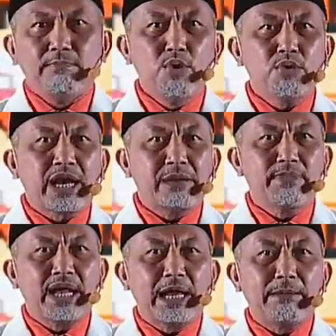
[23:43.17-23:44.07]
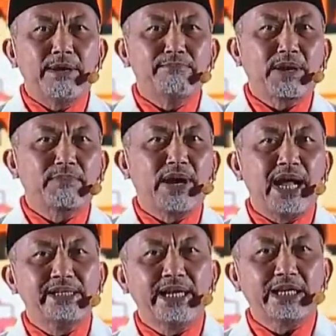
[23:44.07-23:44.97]
bukan malah
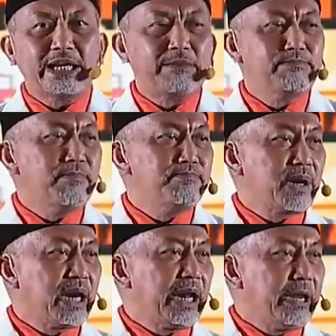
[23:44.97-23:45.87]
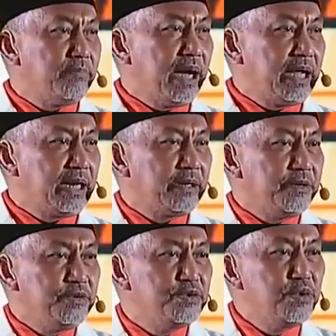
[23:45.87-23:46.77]
memperbanyak dan memperlebar
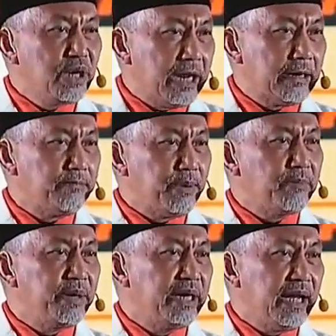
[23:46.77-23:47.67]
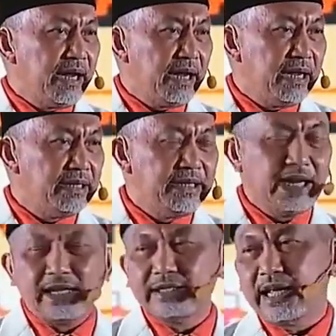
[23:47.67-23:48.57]
jurang perbedaan
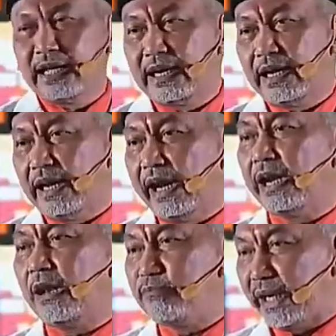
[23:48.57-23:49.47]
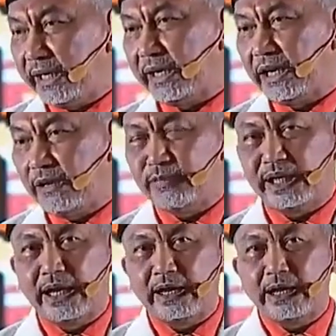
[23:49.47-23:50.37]
di antara
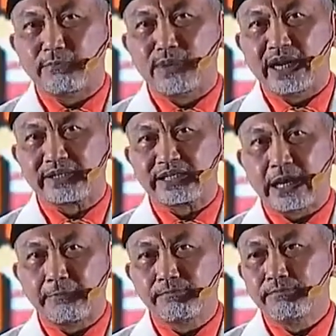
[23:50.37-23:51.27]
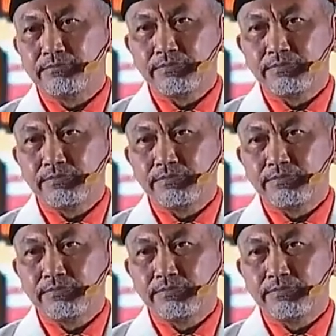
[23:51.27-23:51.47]
elemen-elemen anak bangsa.